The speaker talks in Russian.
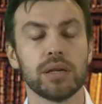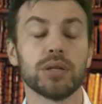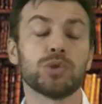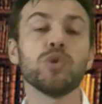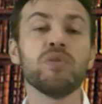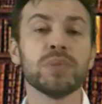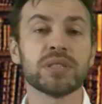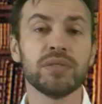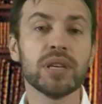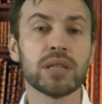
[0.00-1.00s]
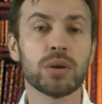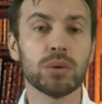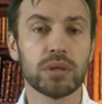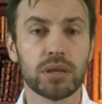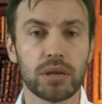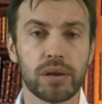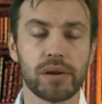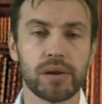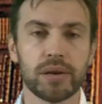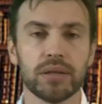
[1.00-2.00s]
Что в Москве, народ?
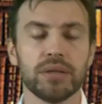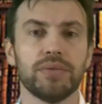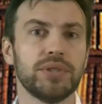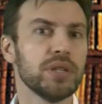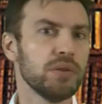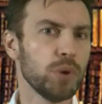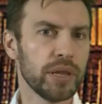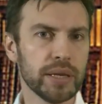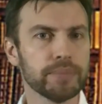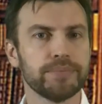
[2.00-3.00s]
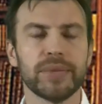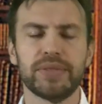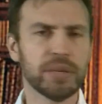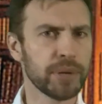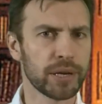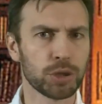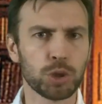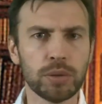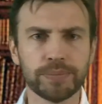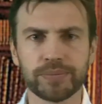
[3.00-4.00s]
Все довольны, всем
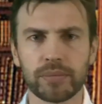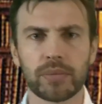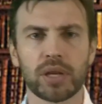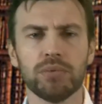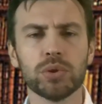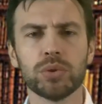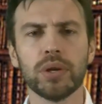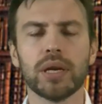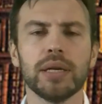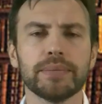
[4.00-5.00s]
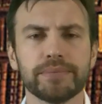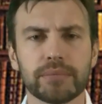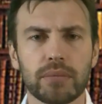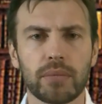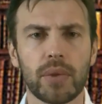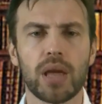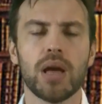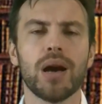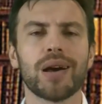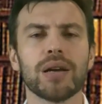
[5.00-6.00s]
хорошо. Вот только
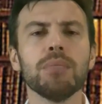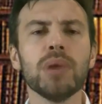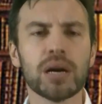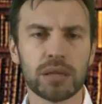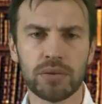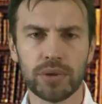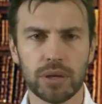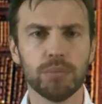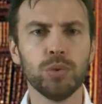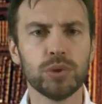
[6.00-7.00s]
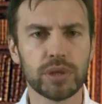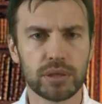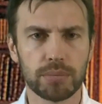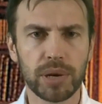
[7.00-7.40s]
Романовы мутят